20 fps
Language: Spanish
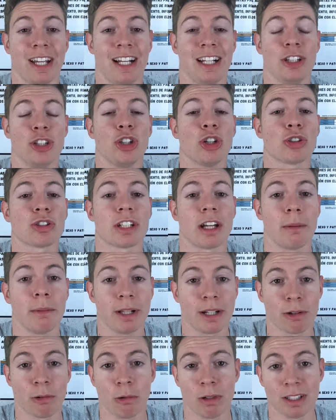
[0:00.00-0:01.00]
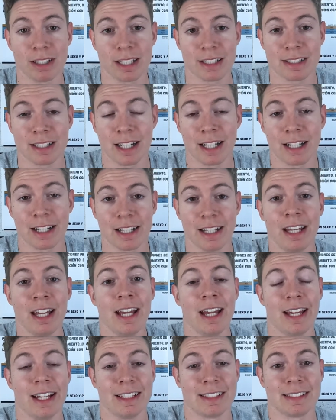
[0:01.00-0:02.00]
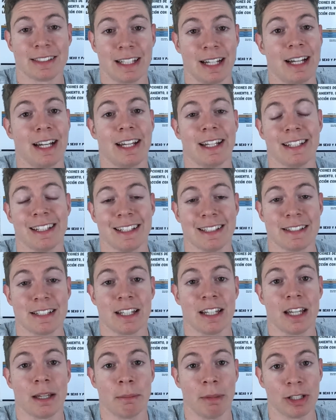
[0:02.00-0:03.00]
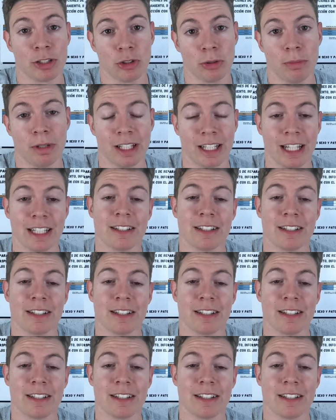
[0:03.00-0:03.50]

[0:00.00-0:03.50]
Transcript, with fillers: el no saber cuánta sangre está en ese hematoma.